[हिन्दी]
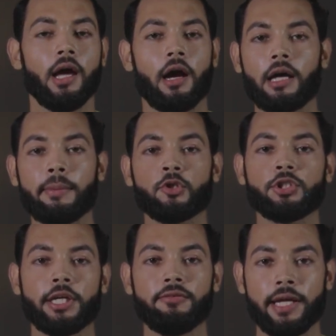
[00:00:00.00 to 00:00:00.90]
अगर आप उसको
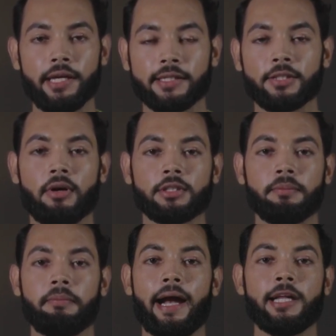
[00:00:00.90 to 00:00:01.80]
शेव नहीं करते तो वहाँ से
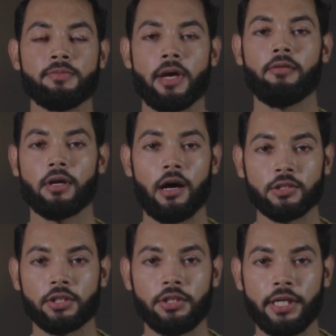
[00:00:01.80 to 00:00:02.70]
बैड स्मेल वगैरह आ
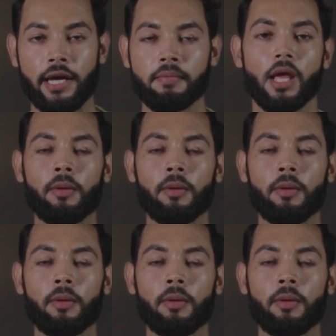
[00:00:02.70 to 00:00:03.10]
सकती है